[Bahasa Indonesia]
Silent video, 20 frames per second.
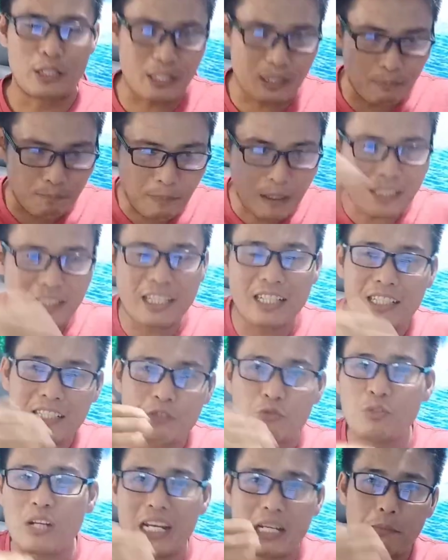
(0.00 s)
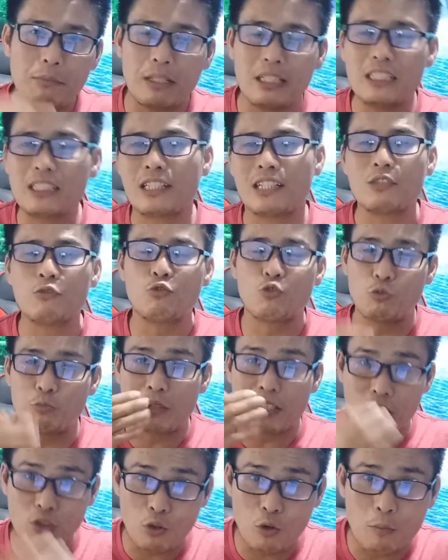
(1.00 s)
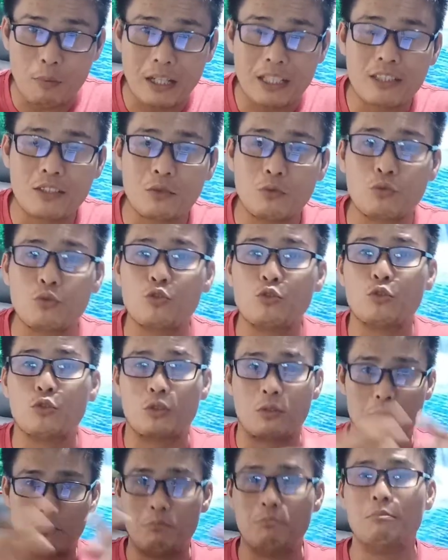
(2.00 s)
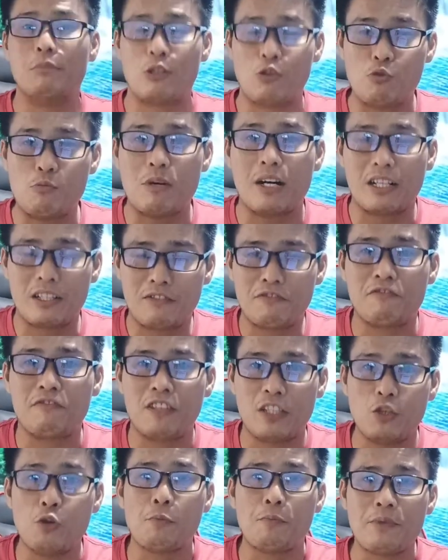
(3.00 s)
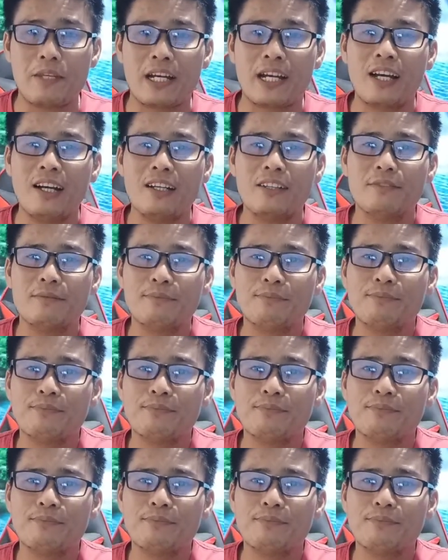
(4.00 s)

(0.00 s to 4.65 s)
kesempatan sudah diberikan untuk bertobat, untuk merubah hidupnya,